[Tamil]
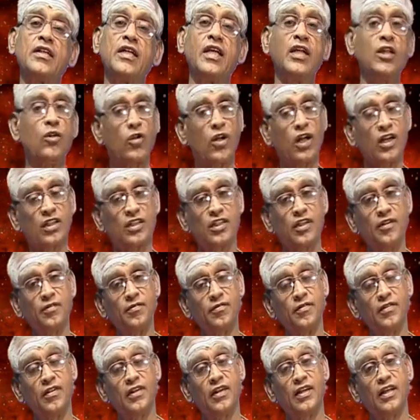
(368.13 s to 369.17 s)
என்று ஒரு அர்த்தம்
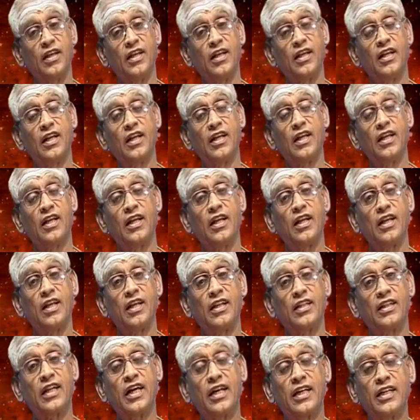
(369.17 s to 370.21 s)

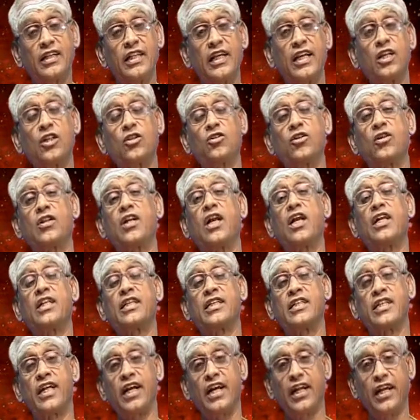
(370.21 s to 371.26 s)
தட்டு என்று சொன்னால்
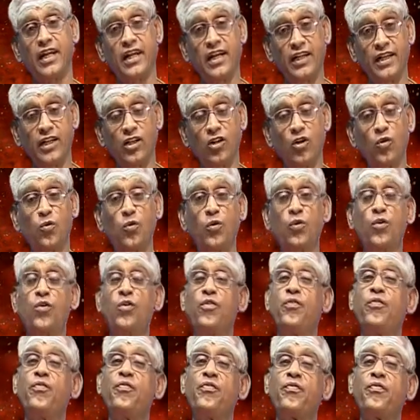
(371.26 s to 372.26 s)
தடங்கள் என்று பொருள்